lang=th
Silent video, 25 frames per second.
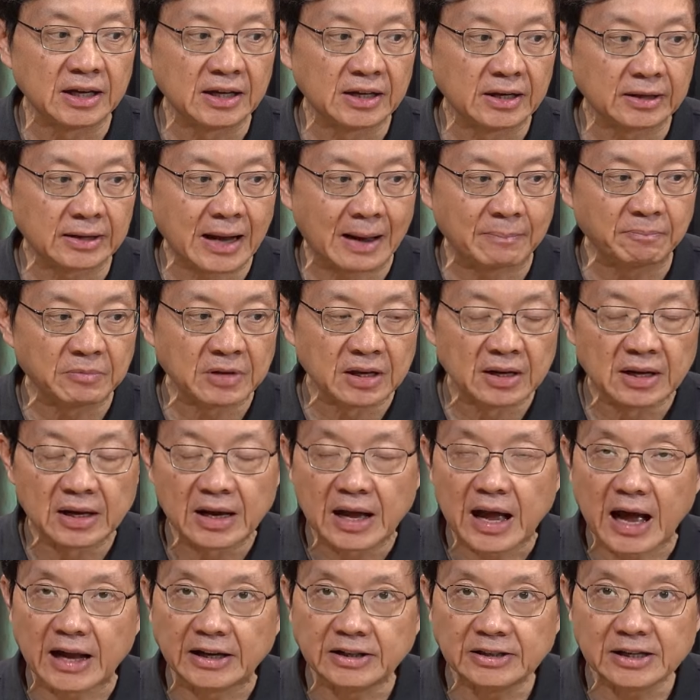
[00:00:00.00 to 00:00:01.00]
นะครับ
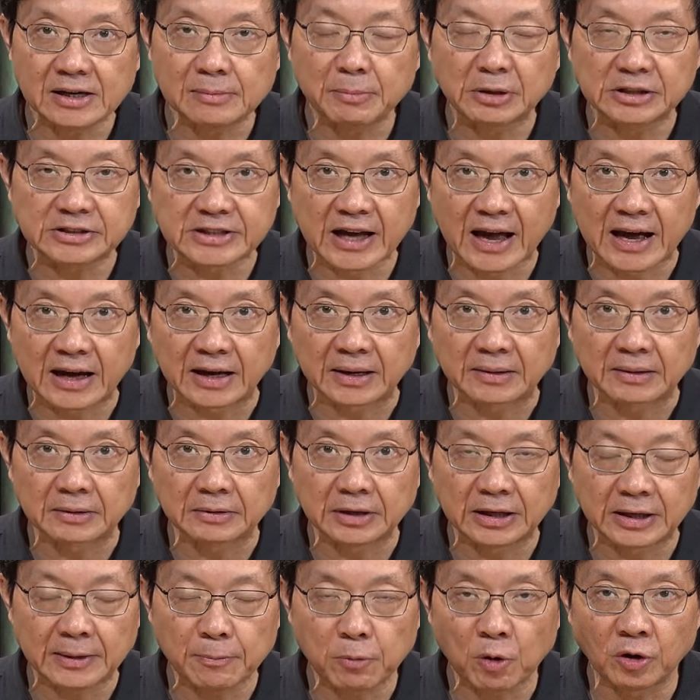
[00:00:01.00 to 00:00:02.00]
อันเนื่องมาจากอิ
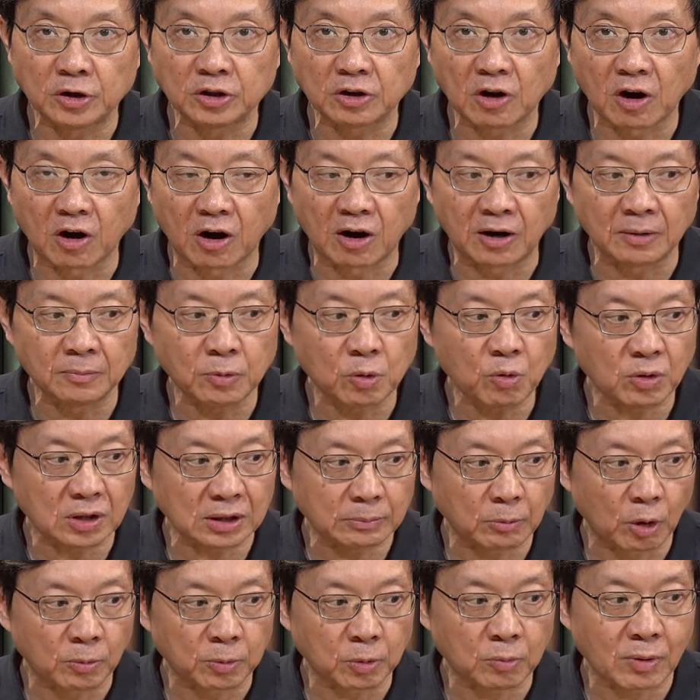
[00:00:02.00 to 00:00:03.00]
ทธิพลของพวกระบ
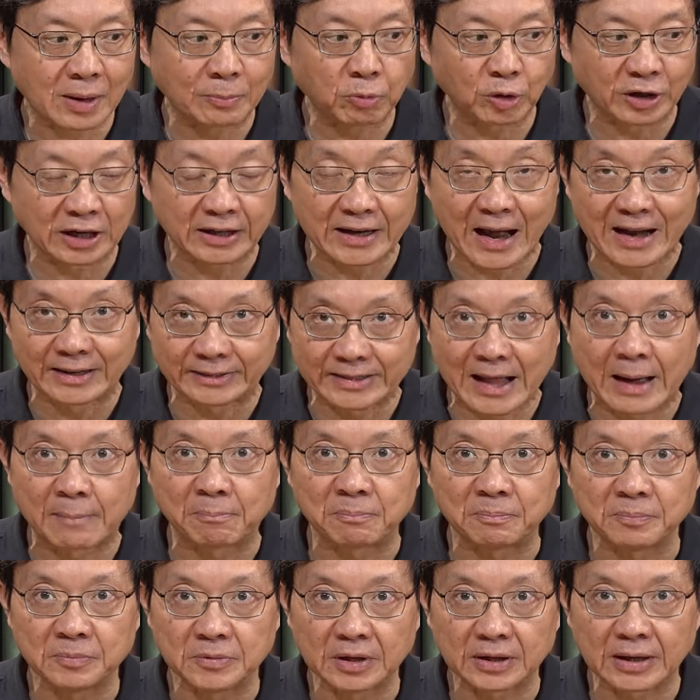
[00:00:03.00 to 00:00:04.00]
บความกดอากาศ
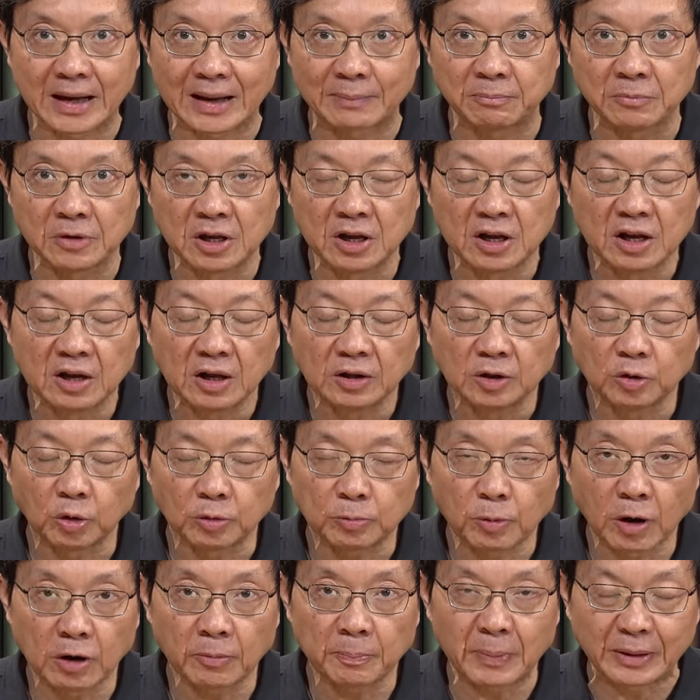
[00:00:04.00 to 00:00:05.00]
ต่ำนะครับ โดยเฉ
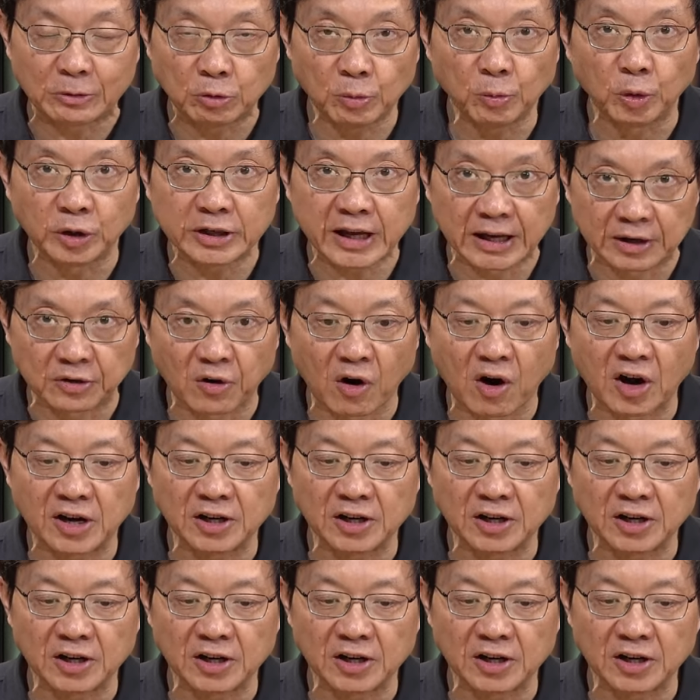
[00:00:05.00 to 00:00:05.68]
พาะพายุหมุนเขตร้อน